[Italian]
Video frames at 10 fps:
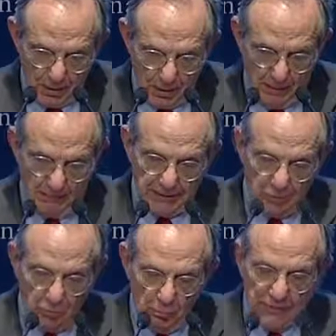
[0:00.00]
Il
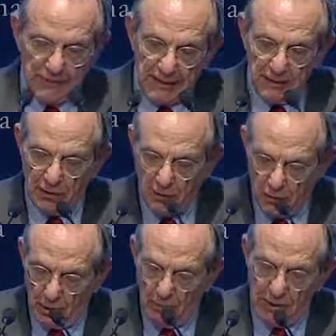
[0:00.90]
referendum
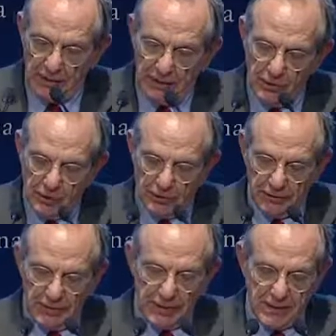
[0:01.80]
britannico aumenta
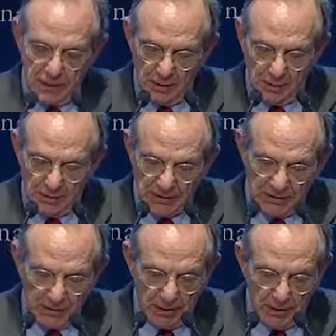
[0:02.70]
l'incertezza nel
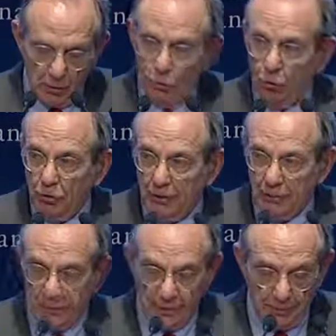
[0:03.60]
breve e nel lungo
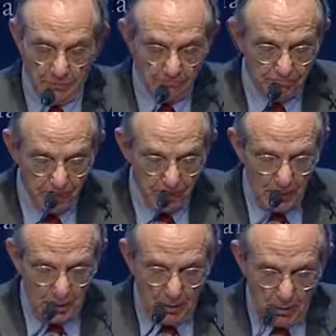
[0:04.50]
termine.
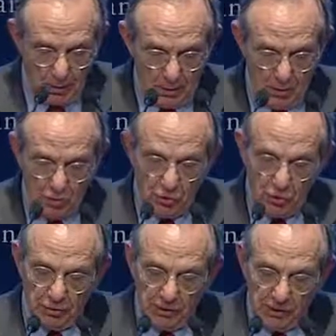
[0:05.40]
Questo è il
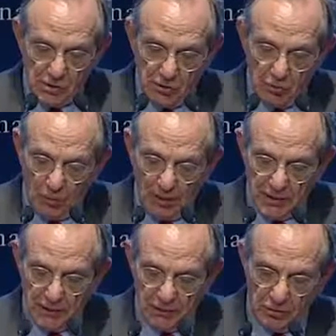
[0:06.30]
contesto nel quale
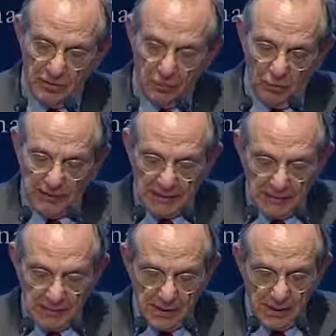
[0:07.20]
si trova ad
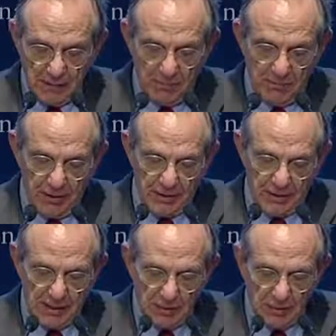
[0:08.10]
operare il sistema
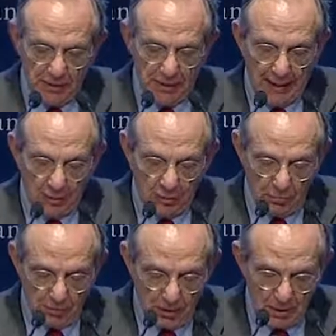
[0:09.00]
finanziario italiano,